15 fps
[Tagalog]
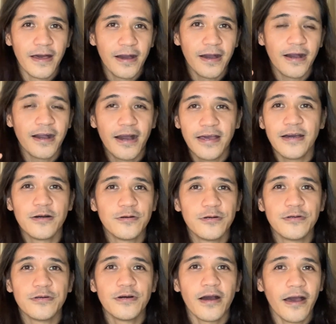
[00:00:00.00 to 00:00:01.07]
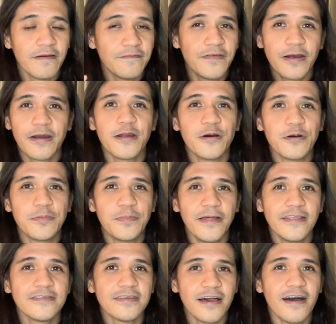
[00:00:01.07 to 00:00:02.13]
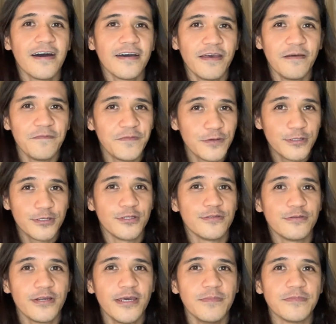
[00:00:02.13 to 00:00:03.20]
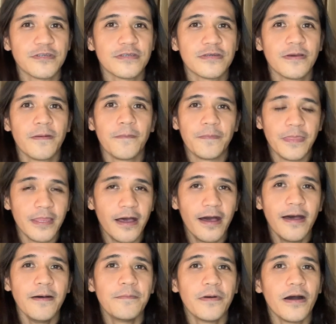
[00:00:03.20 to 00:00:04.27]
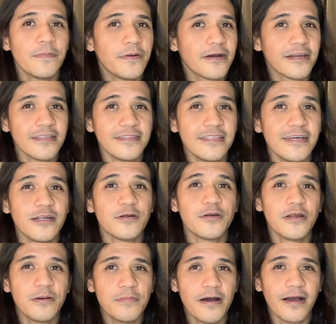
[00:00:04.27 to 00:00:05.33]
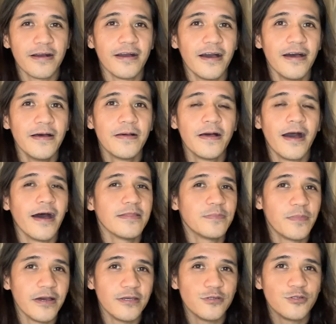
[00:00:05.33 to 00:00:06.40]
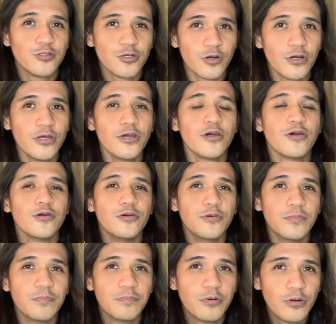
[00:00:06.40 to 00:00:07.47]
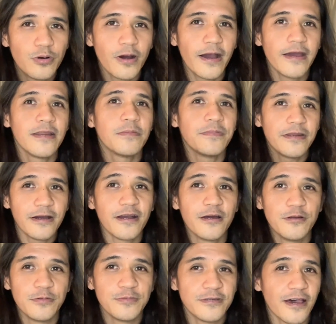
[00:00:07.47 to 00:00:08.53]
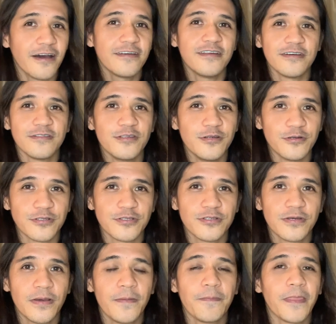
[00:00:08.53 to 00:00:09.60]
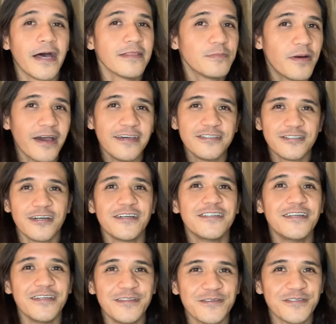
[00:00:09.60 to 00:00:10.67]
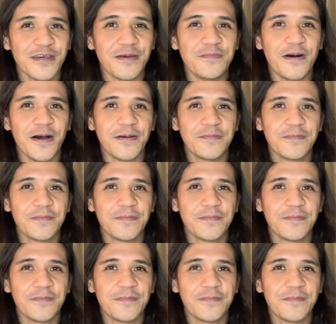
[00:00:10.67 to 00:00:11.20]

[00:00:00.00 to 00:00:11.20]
Kagaya ko, I'm very open sa aking future dreams na makapagretiro ng maaga at ma-enjoy yung buhay na pinagkaloob sa akin ng Diyos at ma-share din ito sa iba.